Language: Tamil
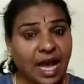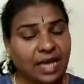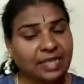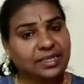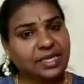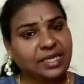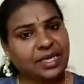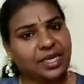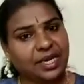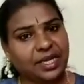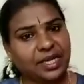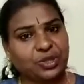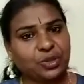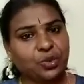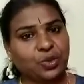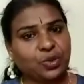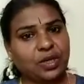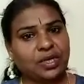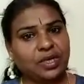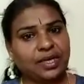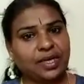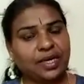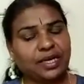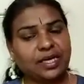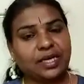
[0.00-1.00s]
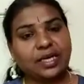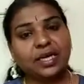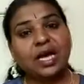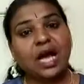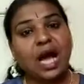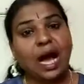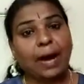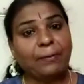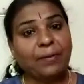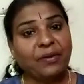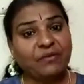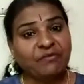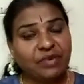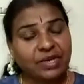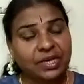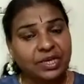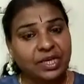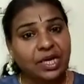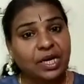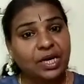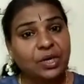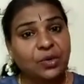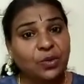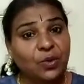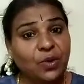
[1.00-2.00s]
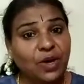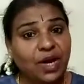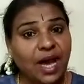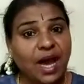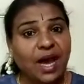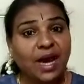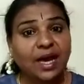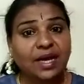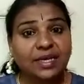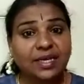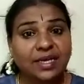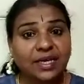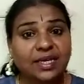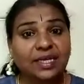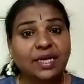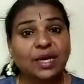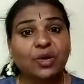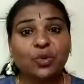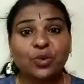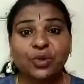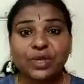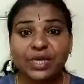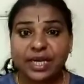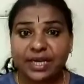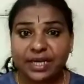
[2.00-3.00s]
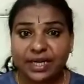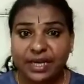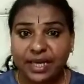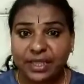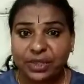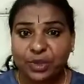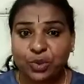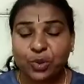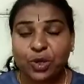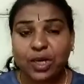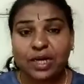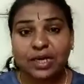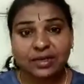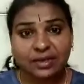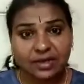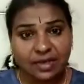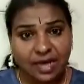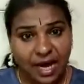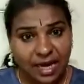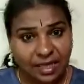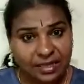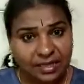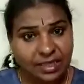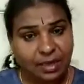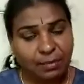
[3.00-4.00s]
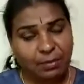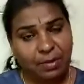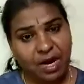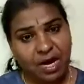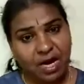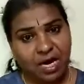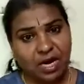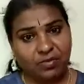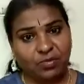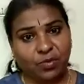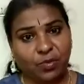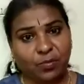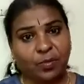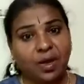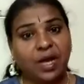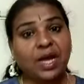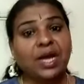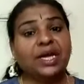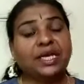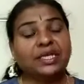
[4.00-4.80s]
அந்த இறைத்துகள் இருக்கு அப்ப விண்களுக்குள்ளாக இருக்கக்கூடிய இறைத்துகள் காந்தமாகவும்